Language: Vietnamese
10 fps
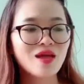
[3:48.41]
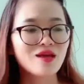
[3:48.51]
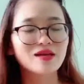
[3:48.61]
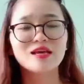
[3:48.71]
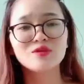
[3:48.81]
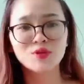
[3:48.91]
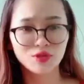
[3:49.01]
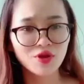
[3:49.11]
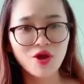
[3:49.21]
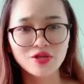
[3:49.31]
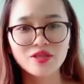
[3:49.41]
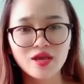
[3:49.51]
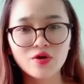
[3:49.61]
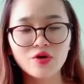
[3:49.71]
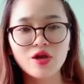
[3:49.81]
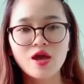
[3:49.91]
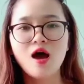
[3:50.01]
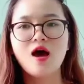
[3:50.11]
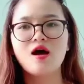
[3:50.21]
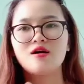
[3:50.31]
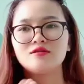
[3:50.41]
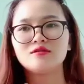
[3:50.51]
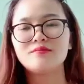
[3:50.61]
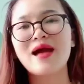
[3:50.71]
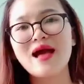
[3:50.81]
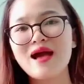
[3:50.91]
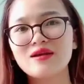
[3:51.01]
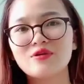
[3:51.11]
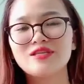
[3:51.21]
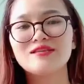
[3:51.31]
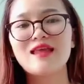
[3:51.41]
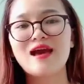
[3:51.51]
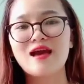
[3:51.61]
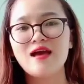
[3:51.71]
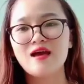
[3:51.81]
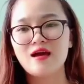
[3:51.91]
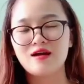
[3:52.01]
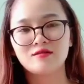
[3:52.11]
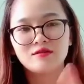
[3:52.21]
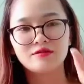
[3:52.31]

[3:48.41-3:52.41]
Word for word: cái kỹ thuật nho nhỏ như thế thôi à, thứ ba đó chính là à,